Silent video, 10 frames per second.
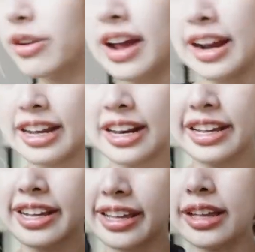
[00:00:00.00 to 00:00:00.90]
นัทอะไร
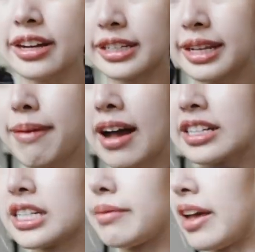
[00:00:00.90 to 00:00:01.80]
อย่างเงี้ยเยอะที่บ้าน
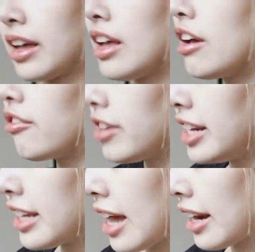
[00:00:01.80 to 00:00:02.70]
ใช่ไหมวิ
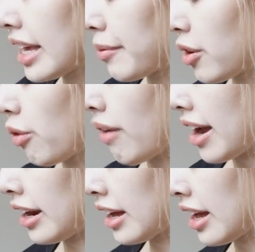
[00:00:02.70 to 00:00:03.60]
ธีการเก็บของหวาน
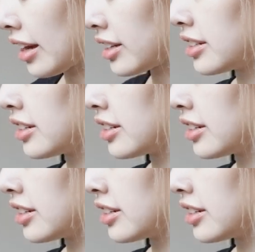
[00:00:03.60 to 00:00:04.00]
นะคะ คือ